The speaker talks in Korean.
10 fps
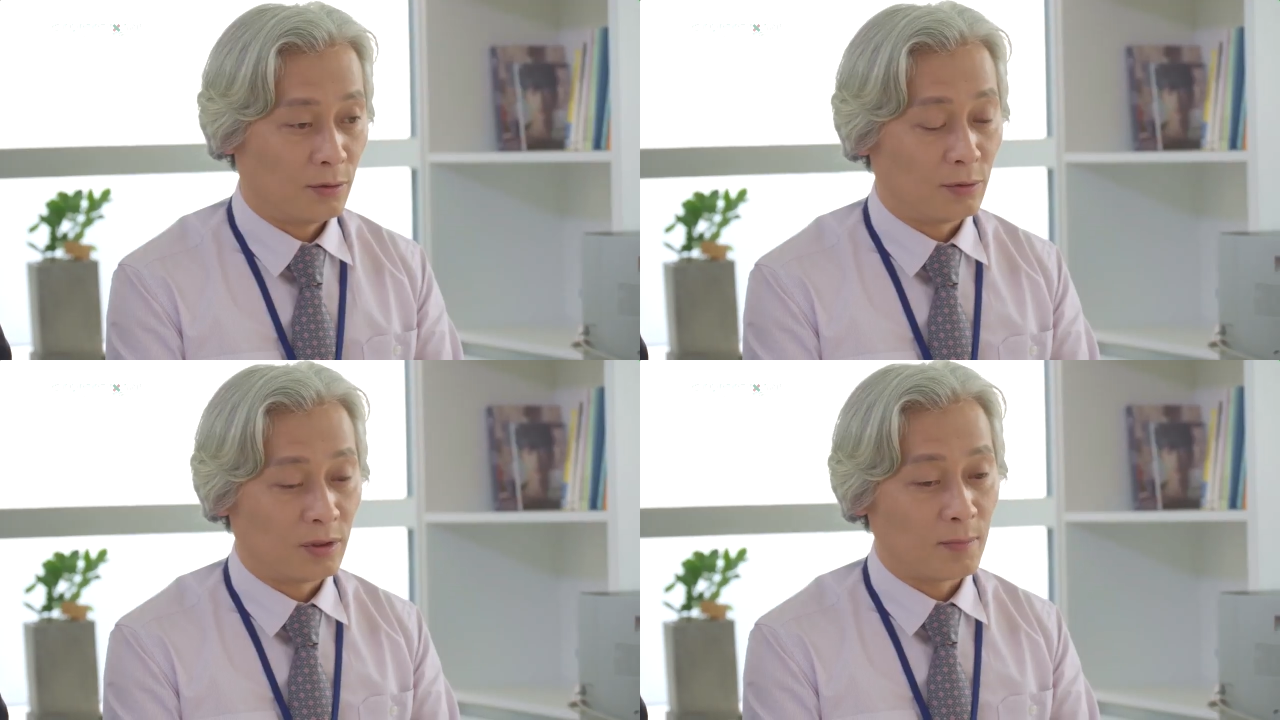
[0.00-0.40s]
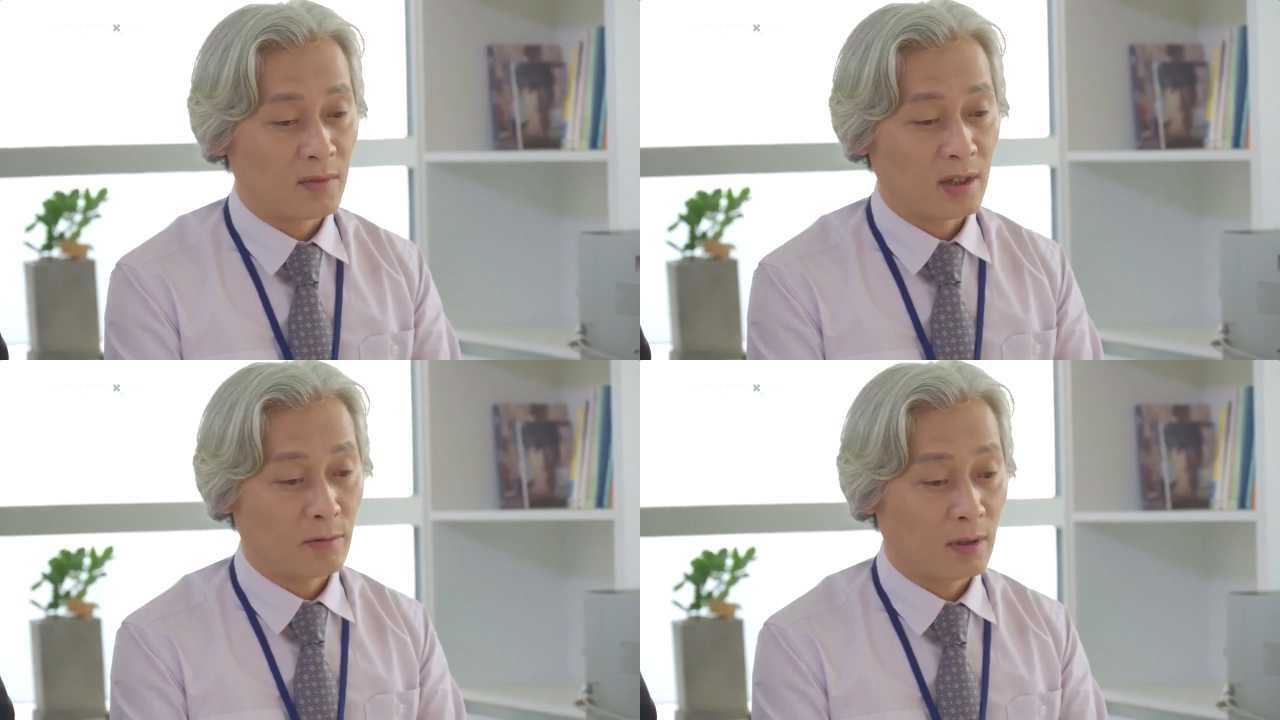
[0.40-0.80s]
윤
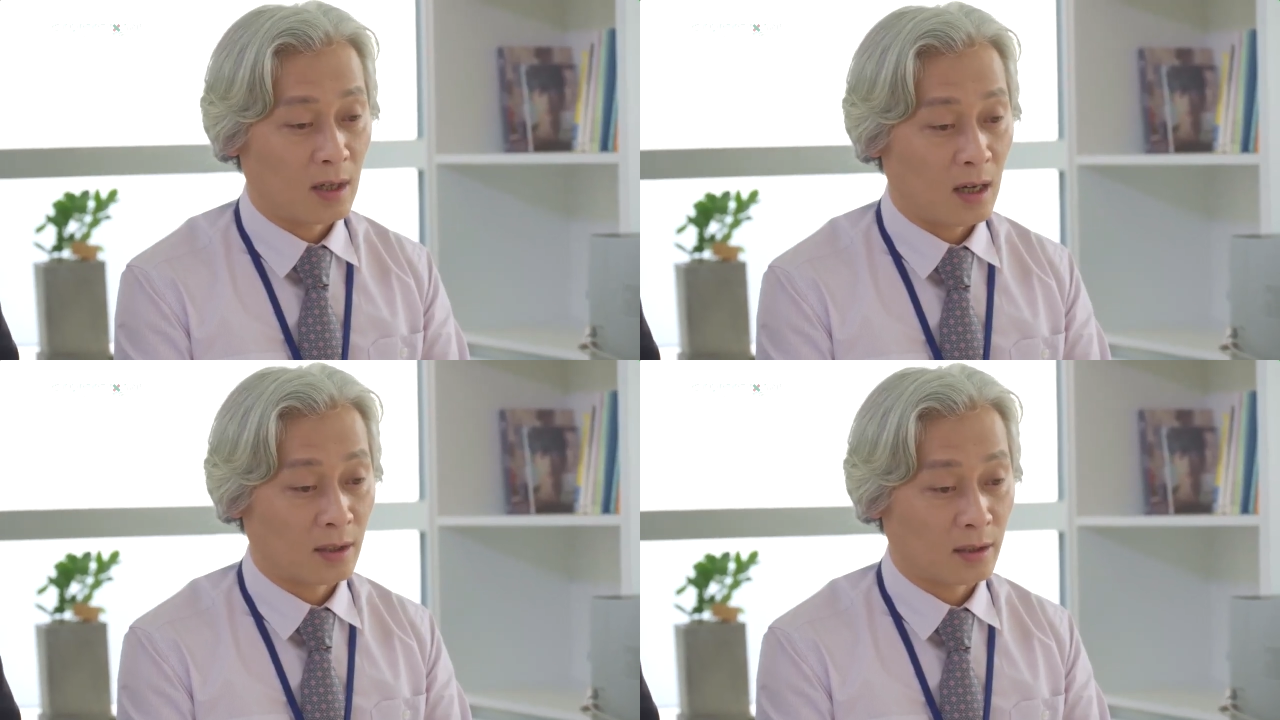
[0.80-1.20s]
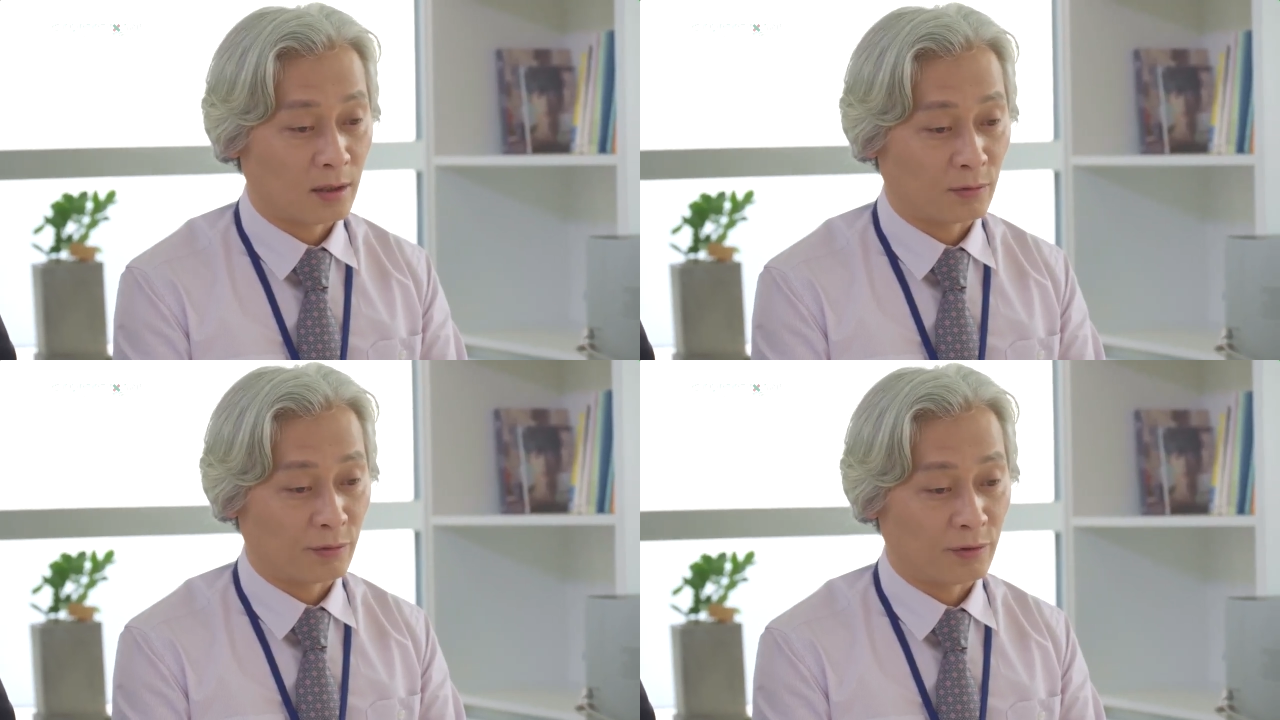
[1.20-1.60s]
팀장과 강
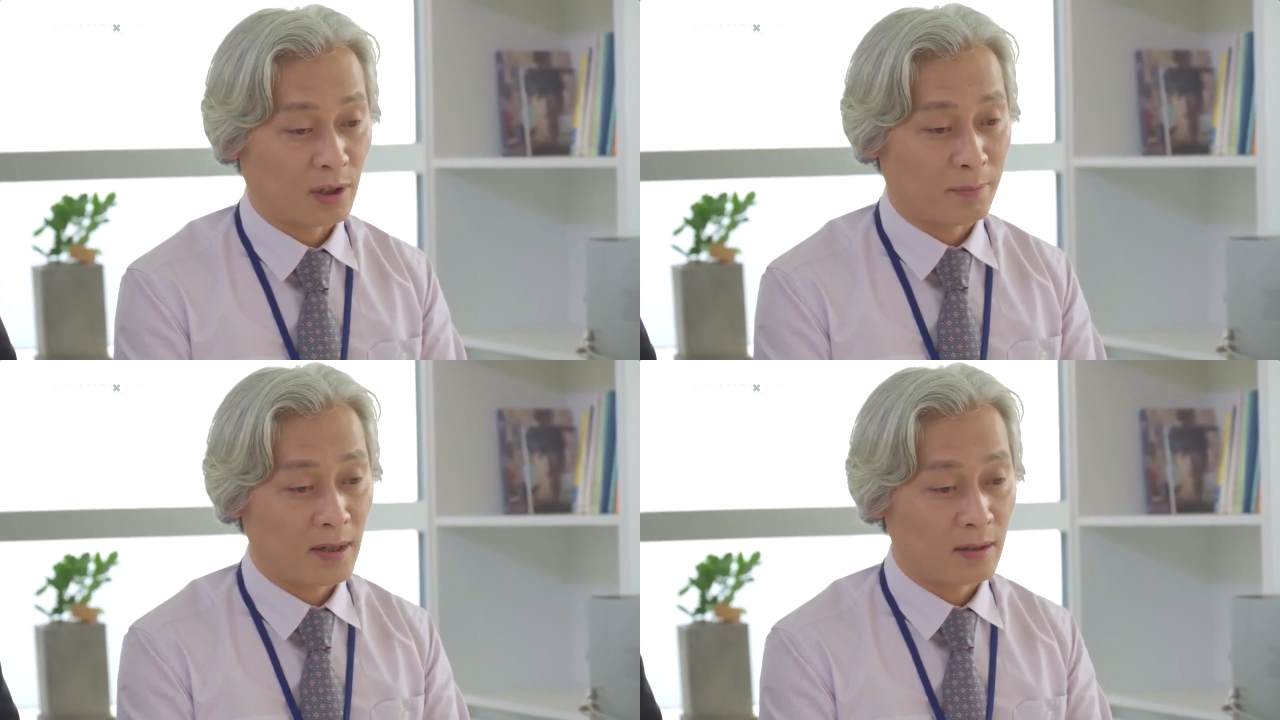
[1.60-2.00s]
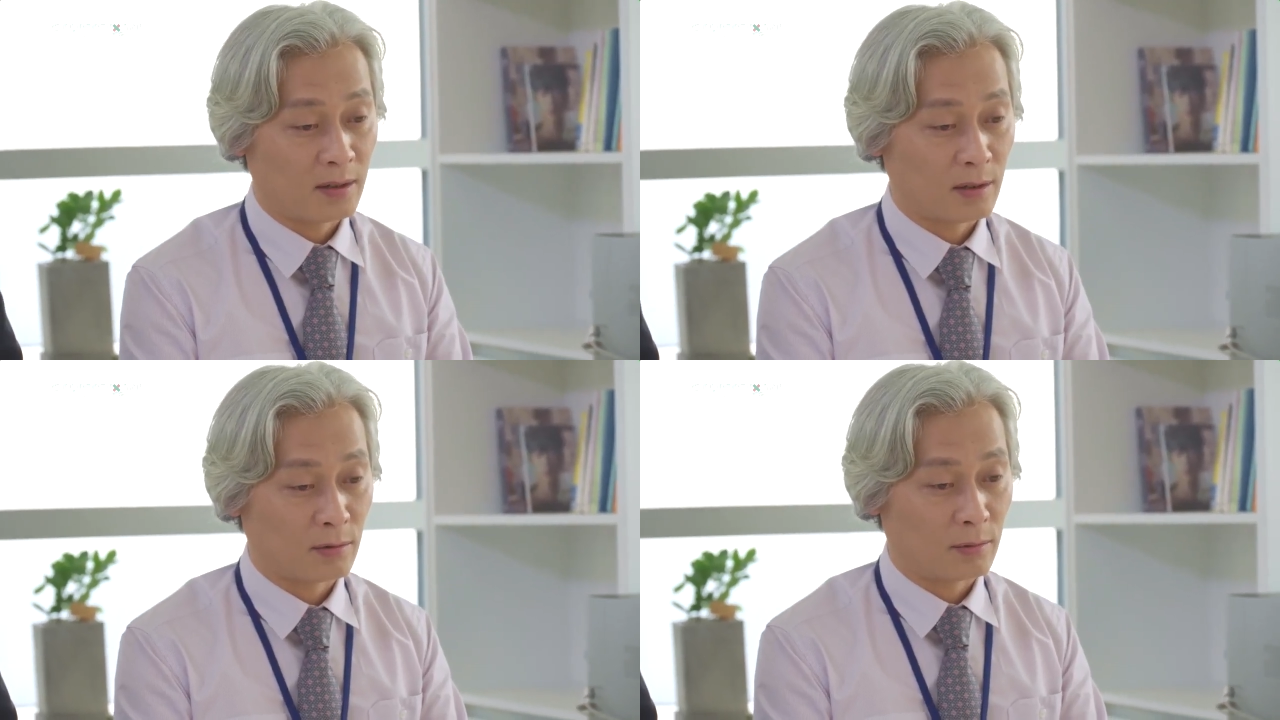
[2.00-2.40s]
차장 둘이서 판을
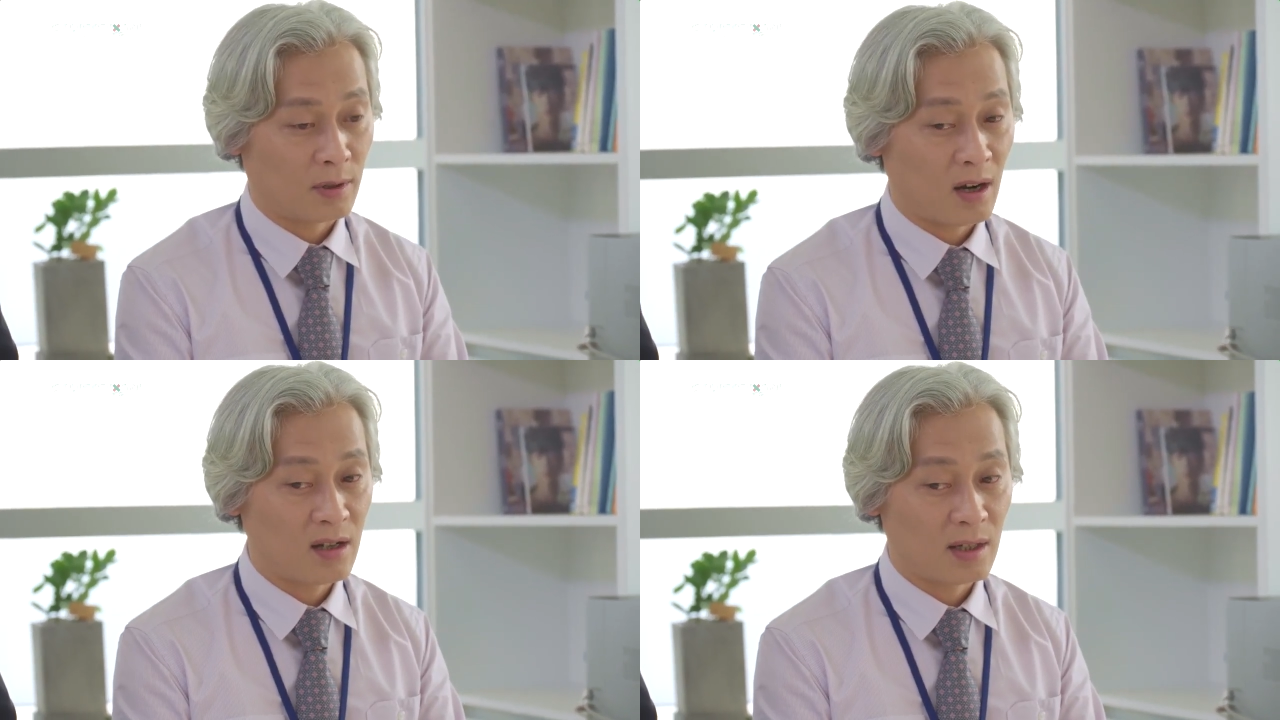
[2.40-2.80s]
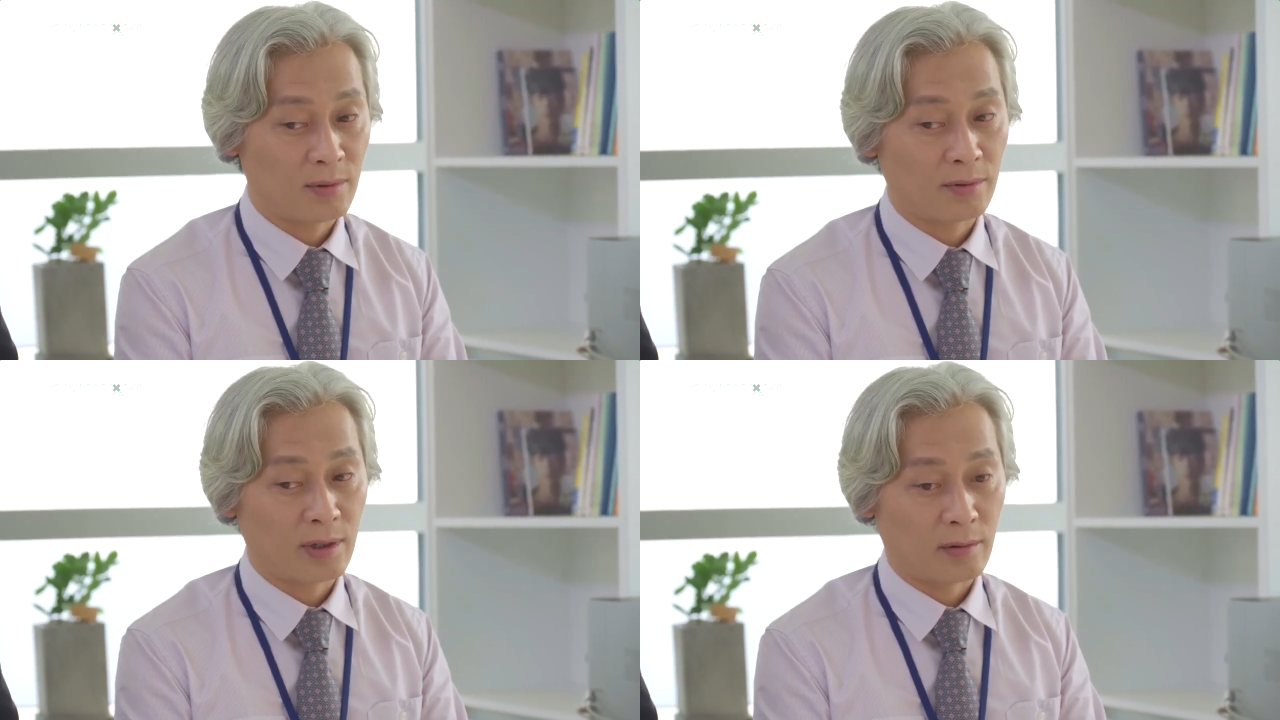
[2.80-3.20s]
짜고
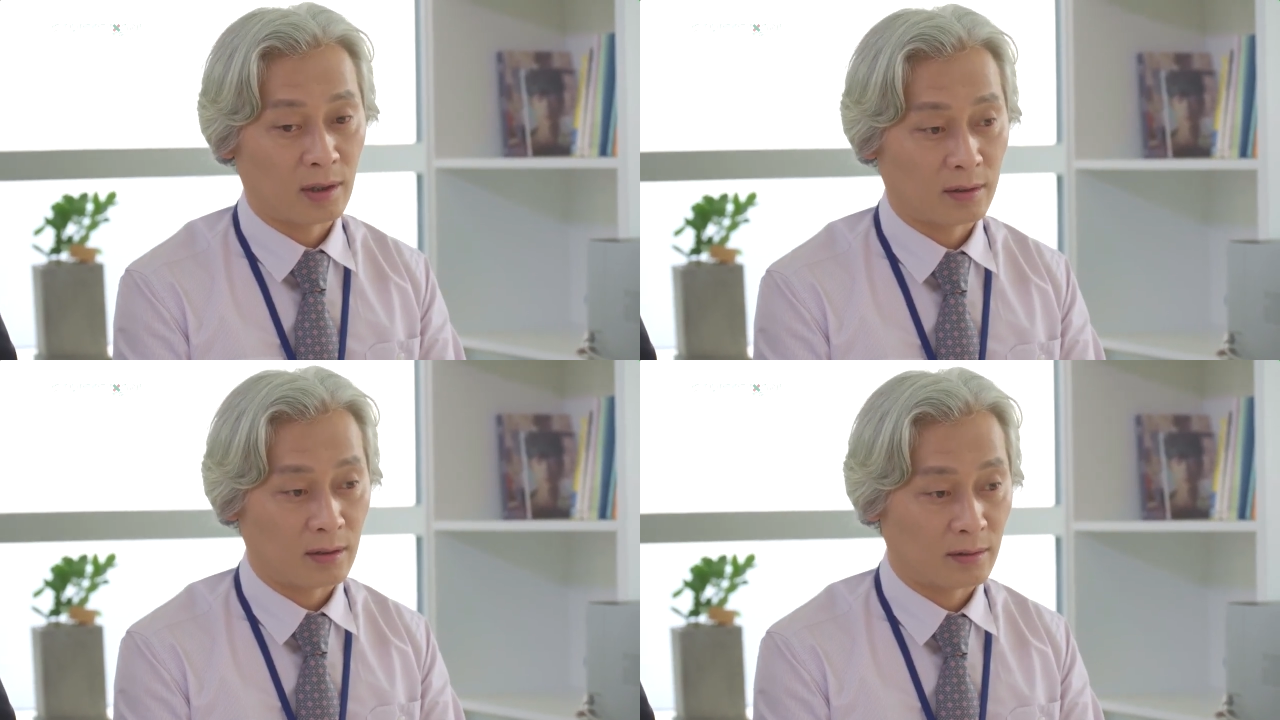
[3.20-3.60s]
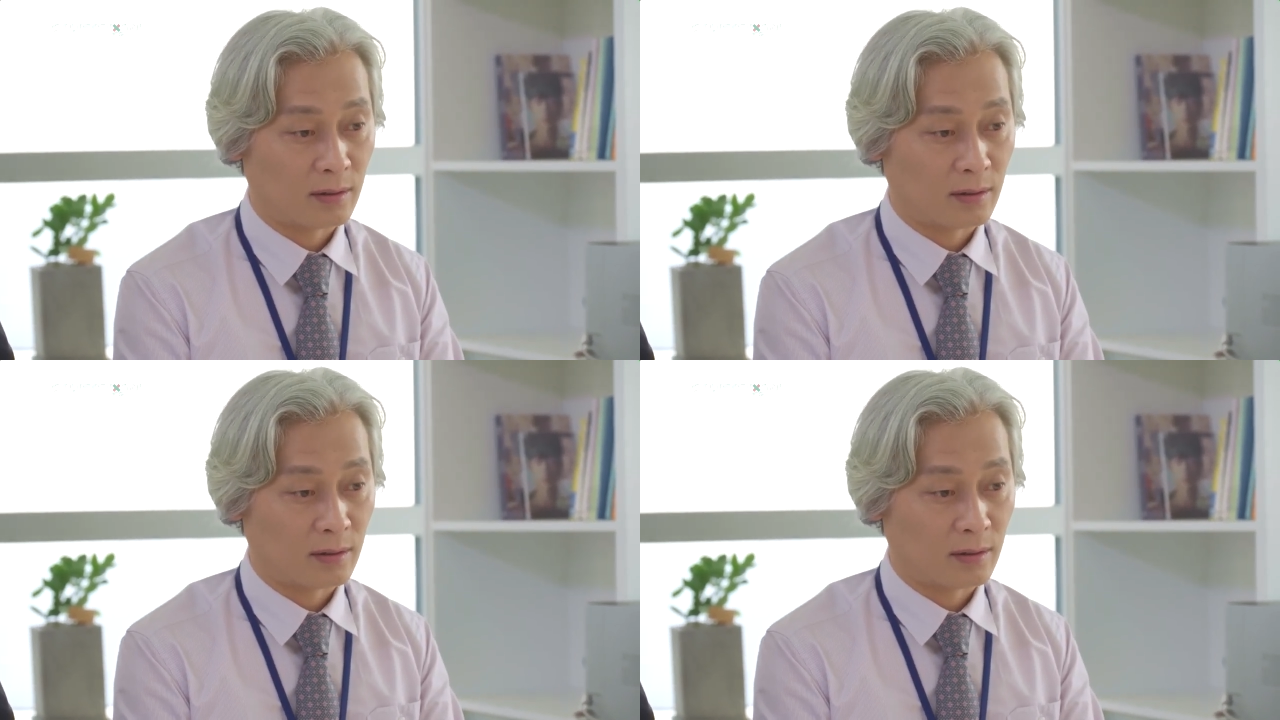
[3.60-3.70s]
칼잡이로 내려왔다는